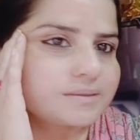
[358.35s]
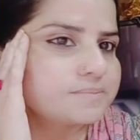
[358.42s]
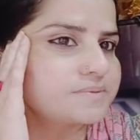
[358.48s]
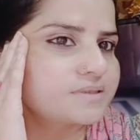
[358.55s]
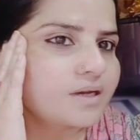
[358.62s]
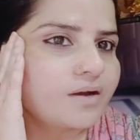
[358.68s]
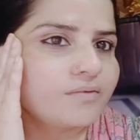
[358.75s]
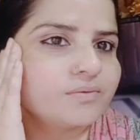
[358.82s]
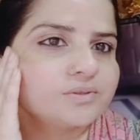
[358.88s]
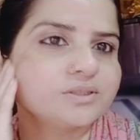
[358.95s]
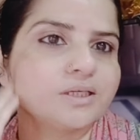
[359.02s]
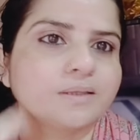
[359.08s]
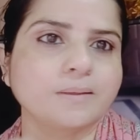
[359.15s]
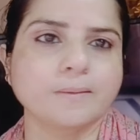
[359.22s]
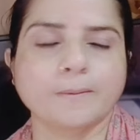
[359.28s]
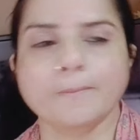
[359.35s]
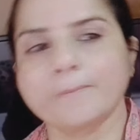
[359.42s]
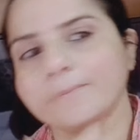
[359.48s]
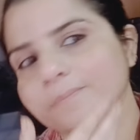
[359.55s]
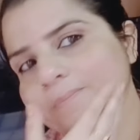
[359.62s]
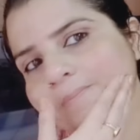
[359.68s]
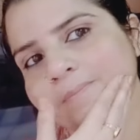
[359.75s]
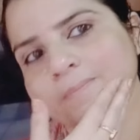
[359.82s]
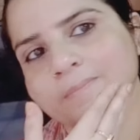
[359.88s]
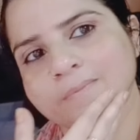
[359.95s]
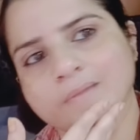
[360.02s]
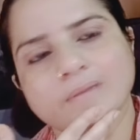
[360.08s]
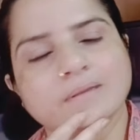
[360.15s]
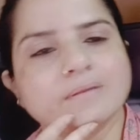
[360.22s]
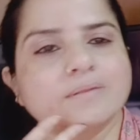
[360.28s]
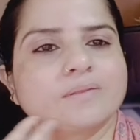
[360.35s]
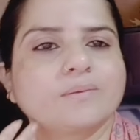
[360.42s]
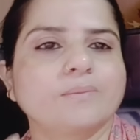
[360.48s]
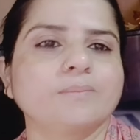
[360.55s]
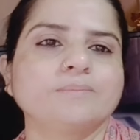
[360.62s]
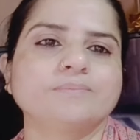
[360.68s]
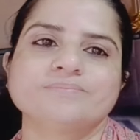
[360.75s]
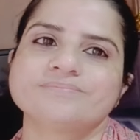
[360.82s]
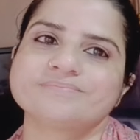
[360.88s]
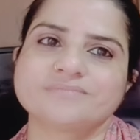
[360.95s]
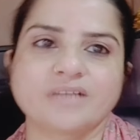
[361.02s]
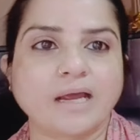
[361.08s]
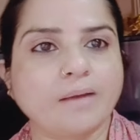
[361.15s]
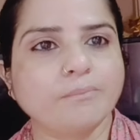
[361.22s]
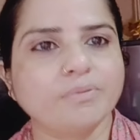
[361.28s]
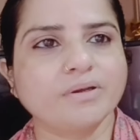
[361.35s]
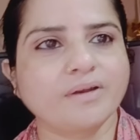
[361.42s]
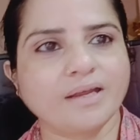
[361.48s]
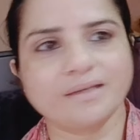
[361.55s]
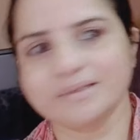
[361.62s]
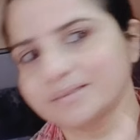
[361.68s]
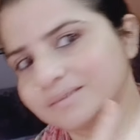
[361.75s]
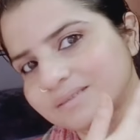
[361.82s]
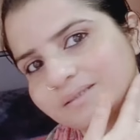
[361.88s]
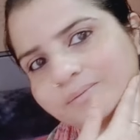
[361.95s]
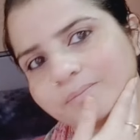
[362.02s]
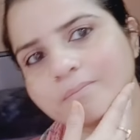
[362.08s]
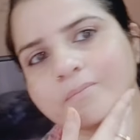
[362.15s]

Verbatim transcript: सब साफ़ हो जाते हैं तो आप भी ट्राई कीजिए